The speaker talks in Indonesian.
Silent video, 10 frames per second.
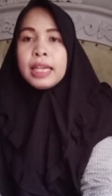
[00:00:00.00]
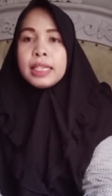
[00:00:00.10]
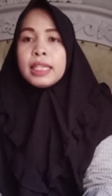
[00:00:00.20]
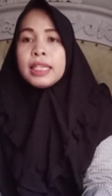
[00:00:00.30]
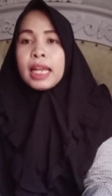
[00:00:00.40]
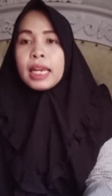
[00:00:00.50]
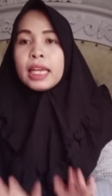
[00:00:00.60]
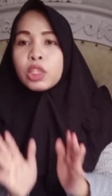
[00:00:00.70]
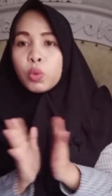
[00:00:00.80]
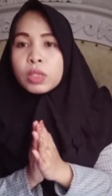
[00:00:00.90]
jadi
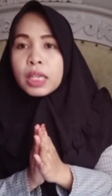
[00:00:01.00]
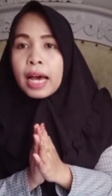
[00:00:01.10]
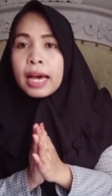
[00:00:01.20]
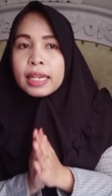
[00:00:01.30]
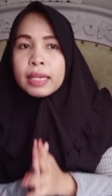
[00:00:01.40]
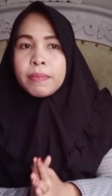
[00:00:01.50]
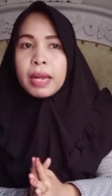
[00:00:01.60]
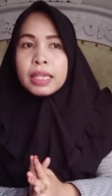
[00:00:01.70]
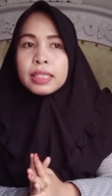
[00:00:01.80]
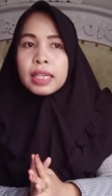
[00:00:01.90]
Naila itu sehari
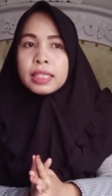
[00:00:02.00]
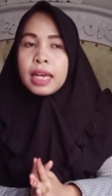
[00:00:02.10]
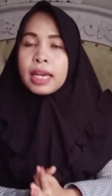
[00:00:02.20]
belanjanya